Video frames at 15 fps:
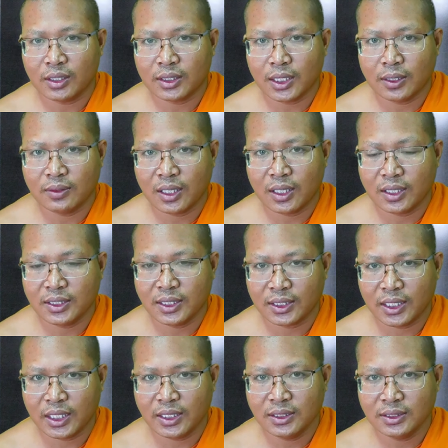tàu hơi dạng
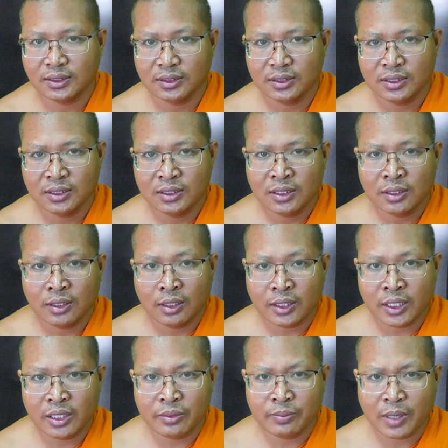đi
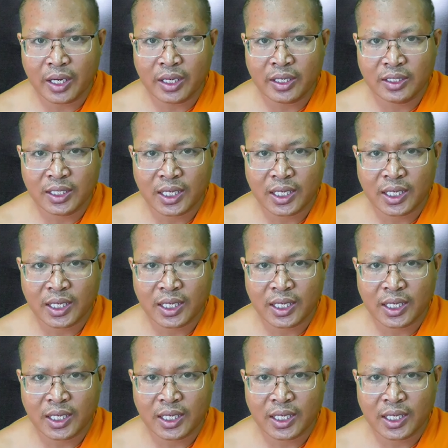ti bay